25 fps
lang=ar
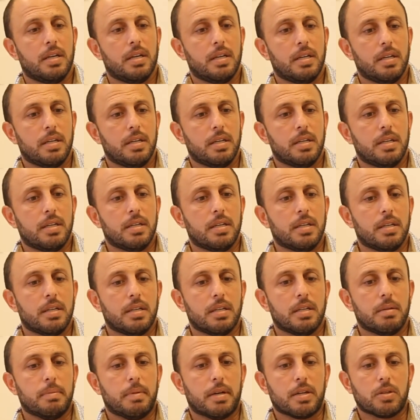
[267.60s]

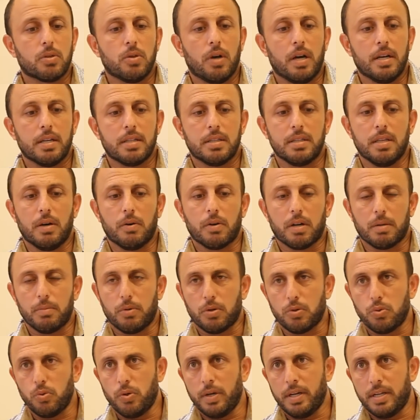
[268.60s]
إيه، برضه هاي الدورة
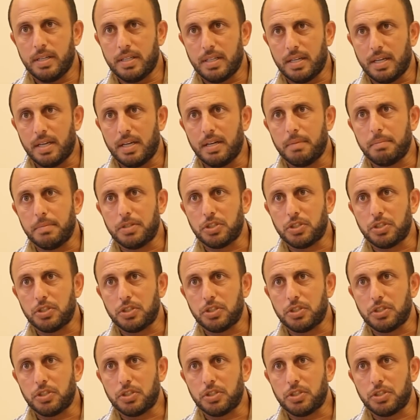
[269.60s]
بخدوها هنا